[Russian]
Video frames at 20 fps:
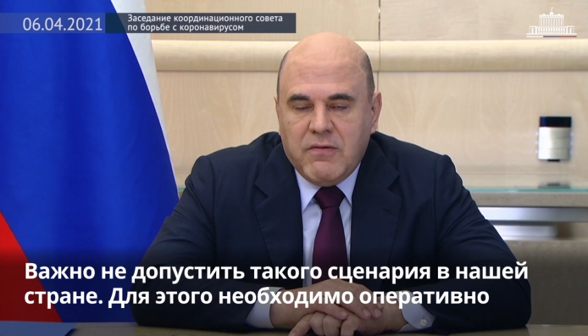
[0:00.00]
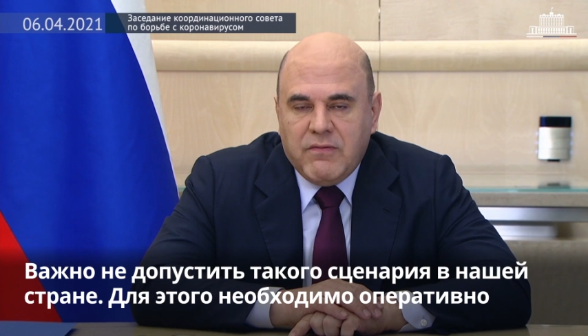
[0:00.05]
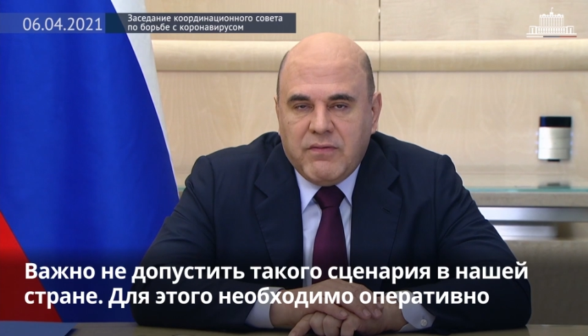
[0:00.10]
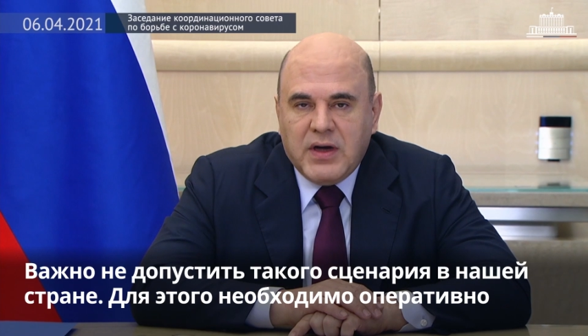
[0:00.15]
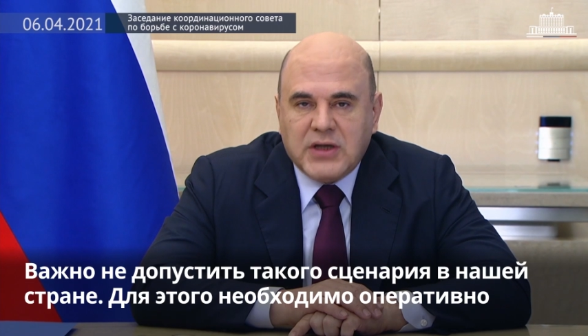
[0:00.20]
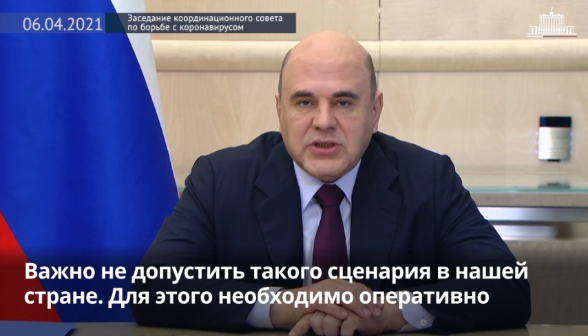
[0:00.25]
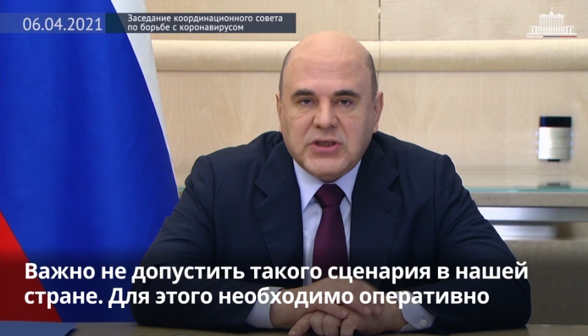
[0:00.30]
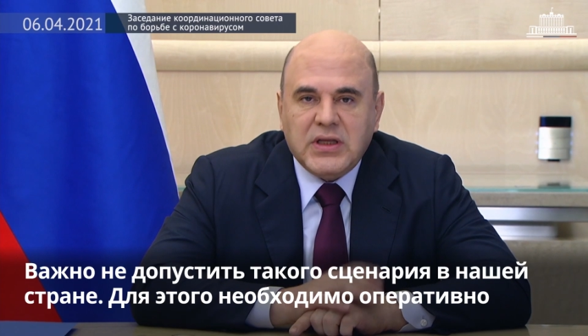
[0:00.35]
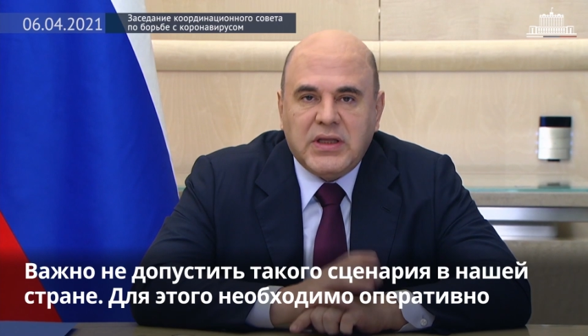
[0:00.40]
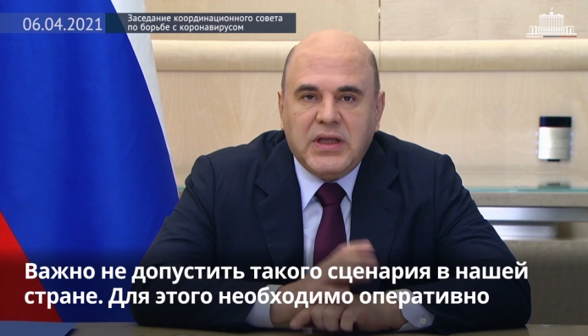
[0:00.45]

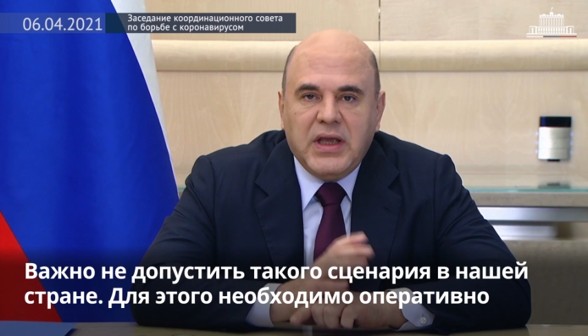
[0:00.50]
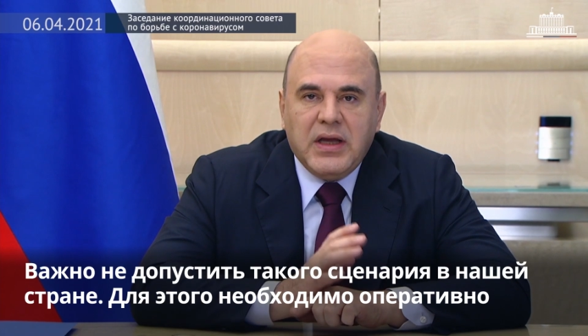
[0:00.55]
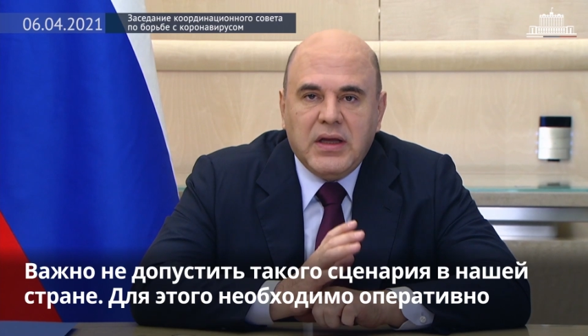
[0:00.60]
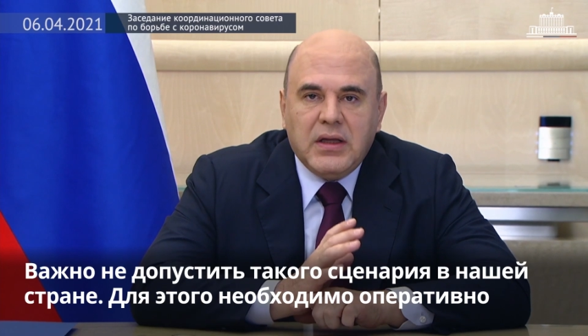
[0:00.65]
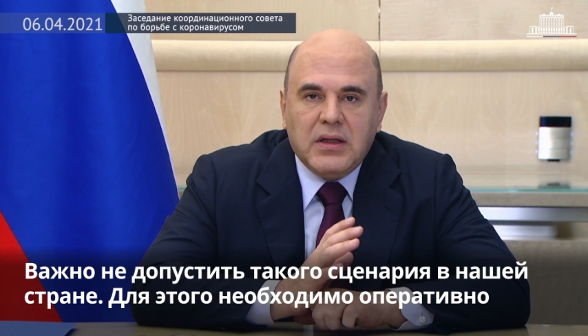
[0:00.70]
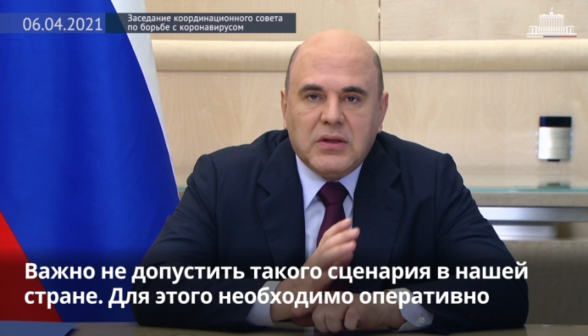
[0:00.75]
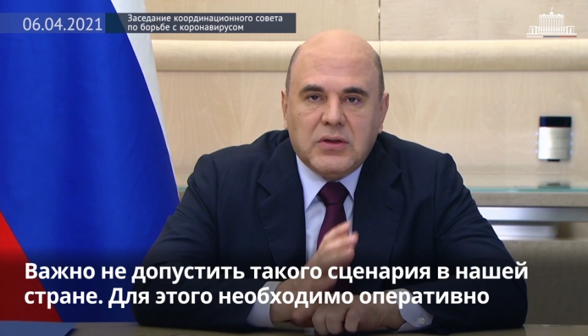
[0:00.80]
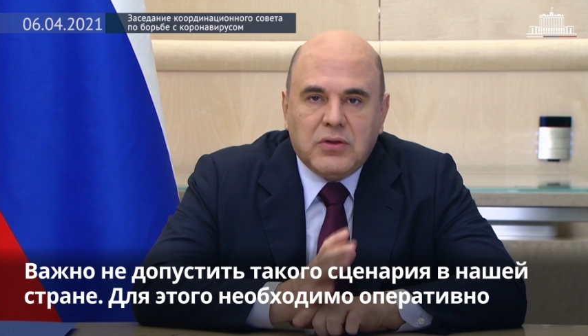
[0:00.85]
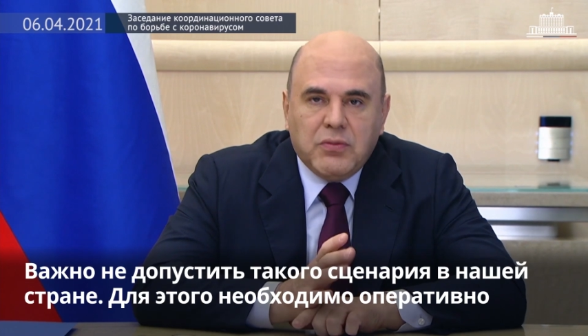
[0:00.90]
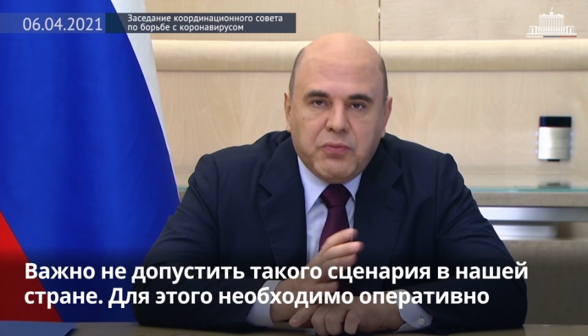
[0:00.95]
Важно не
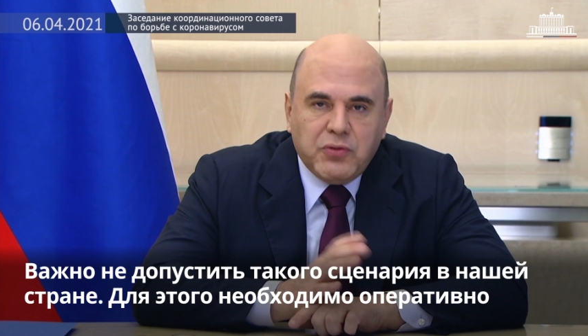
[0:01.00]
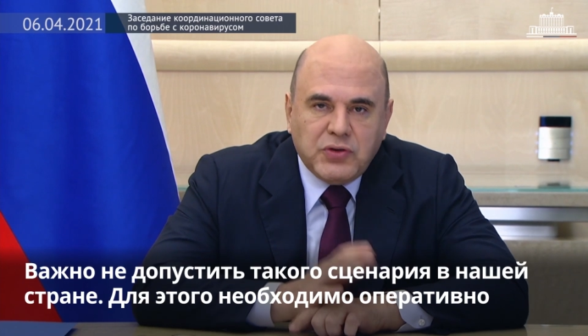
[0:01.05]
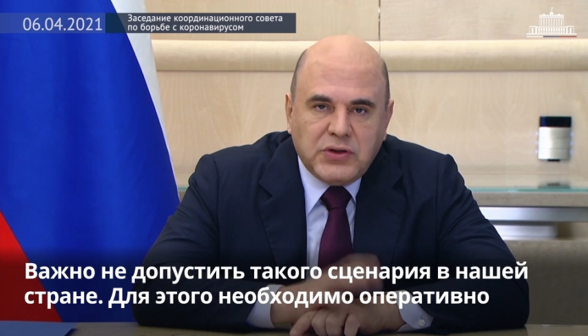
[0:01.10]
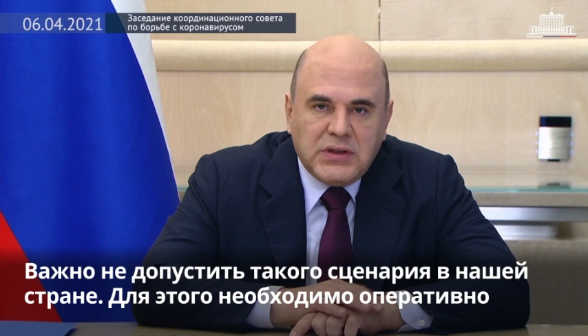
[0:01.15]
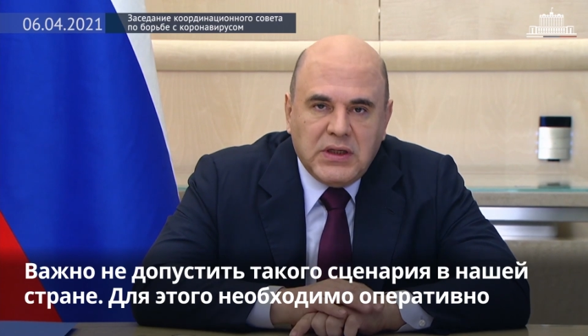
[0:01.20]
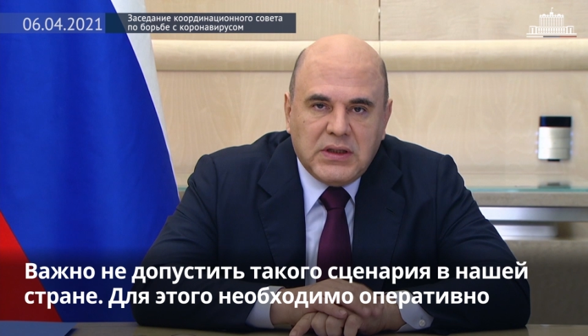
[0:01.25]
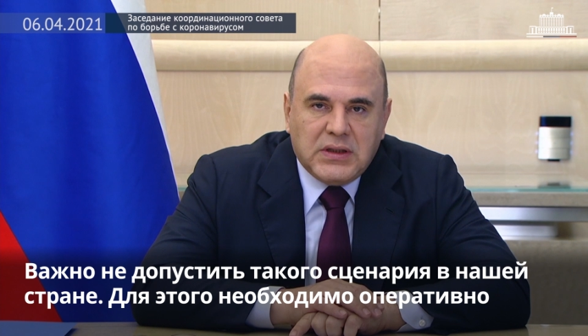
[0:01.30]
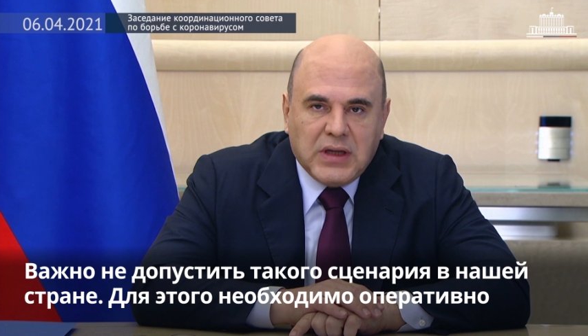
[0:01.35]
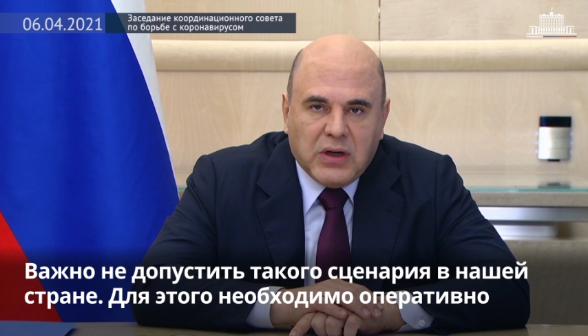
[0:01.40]
допустить